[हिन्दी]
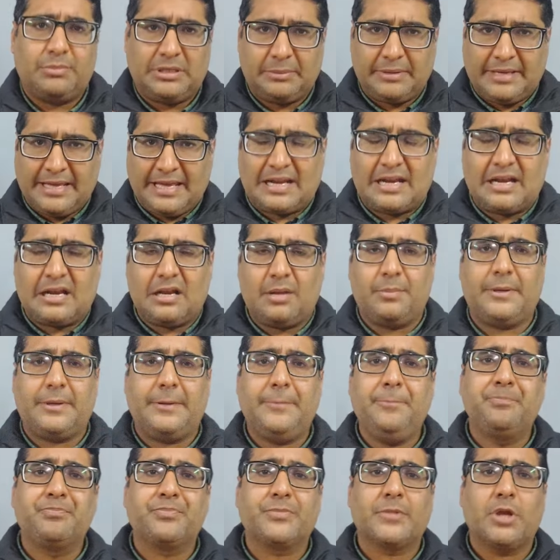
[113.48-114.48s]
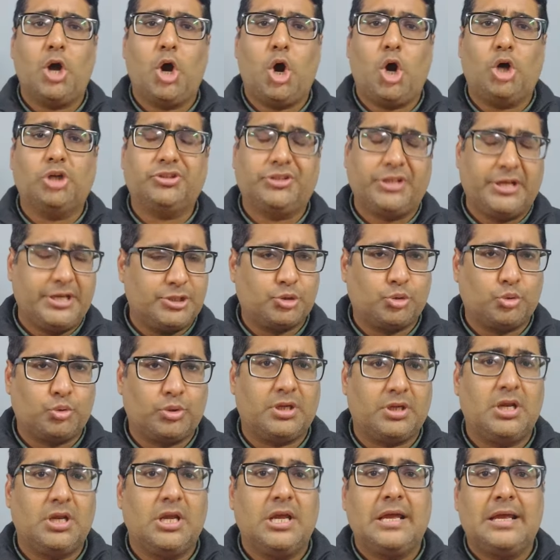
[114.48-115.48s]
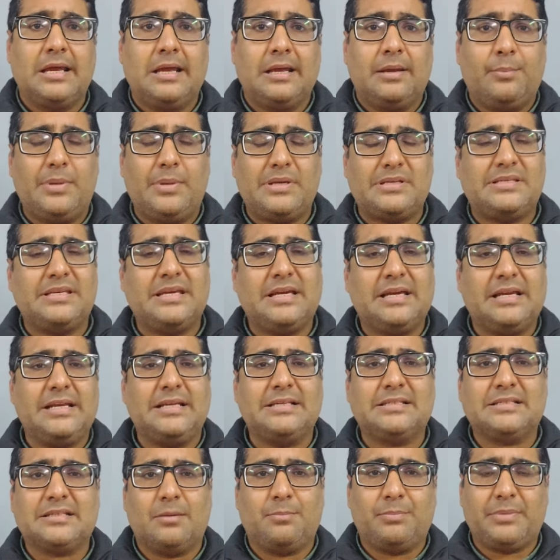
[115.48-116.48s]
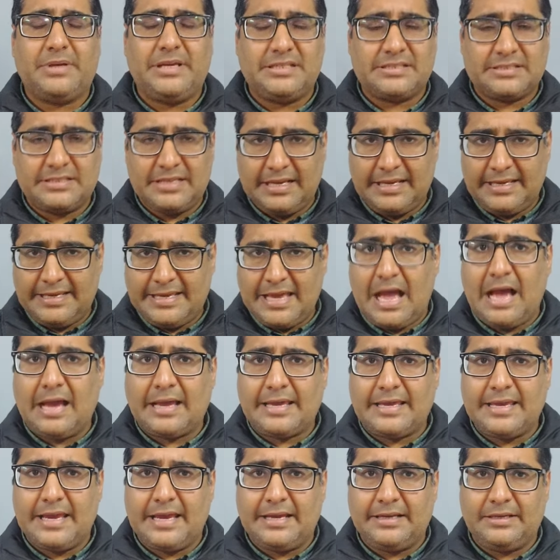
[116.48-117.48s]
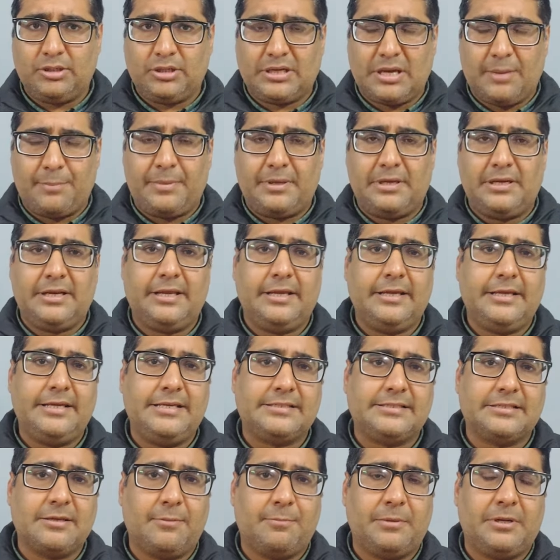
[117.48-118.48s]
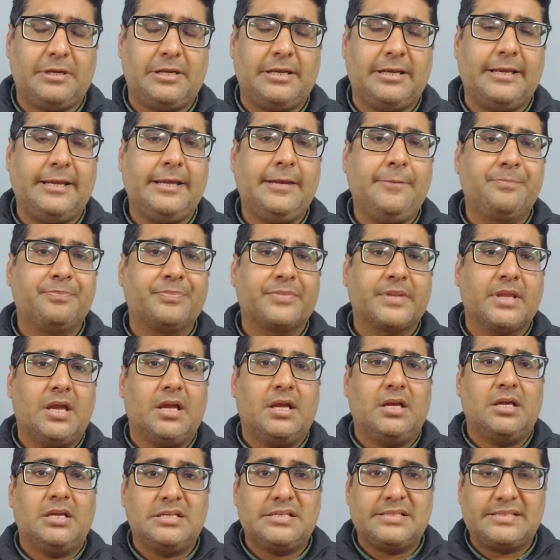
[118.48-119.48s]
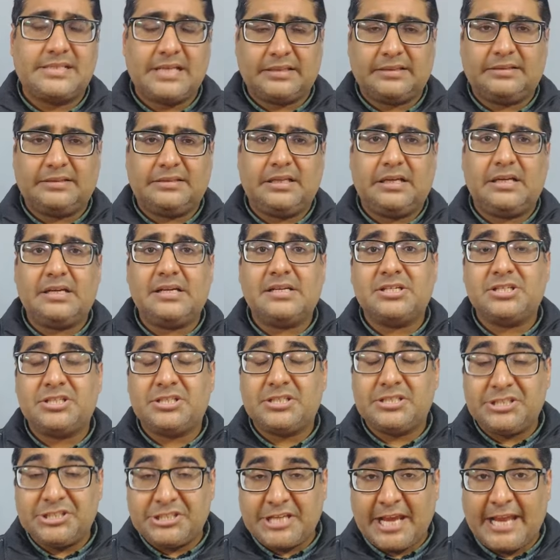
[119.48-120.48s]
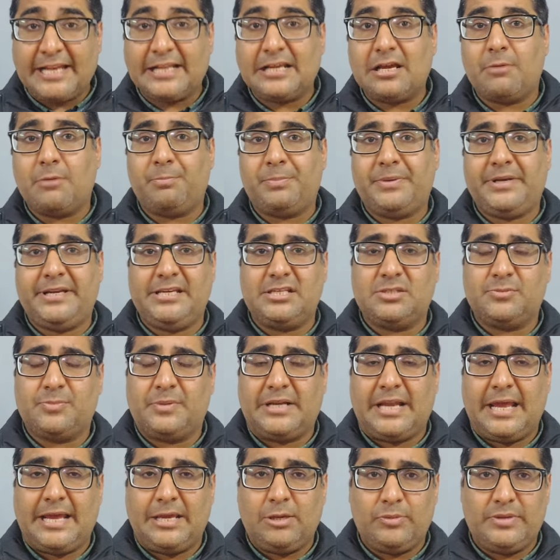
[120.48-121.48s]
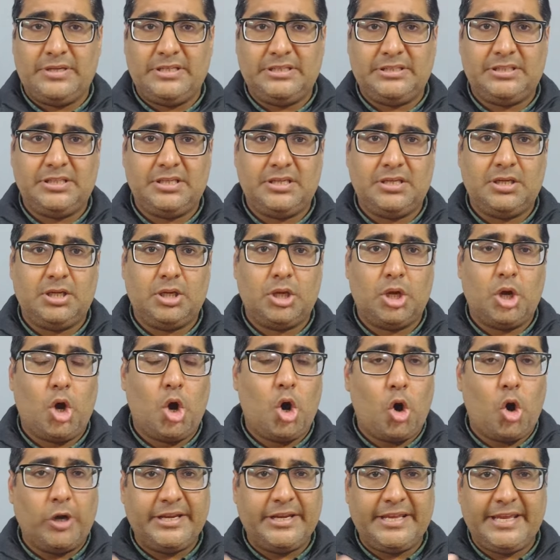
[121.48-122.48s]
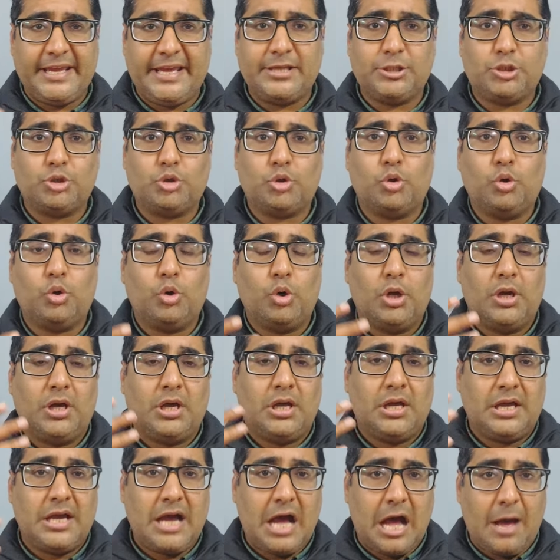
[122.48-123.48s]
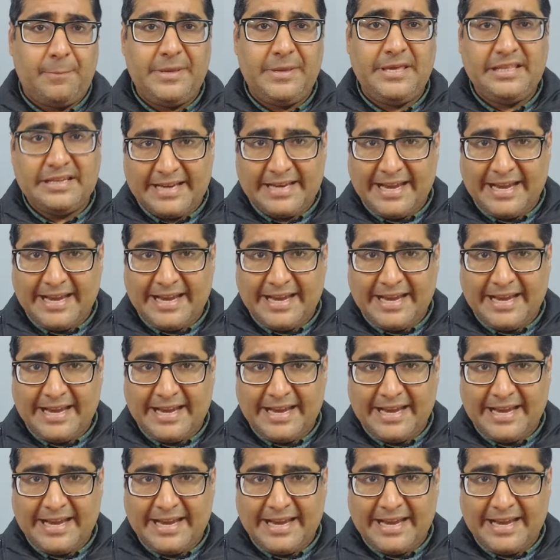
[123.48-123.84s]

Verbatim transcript: मतलब केरला में और त्रिशूल बेसिकली इस कंप इसने क्या किया इन कपल ने इस कपल ने सत्तर शेल कंपनीज बनाई हुई थी और ये जो अभी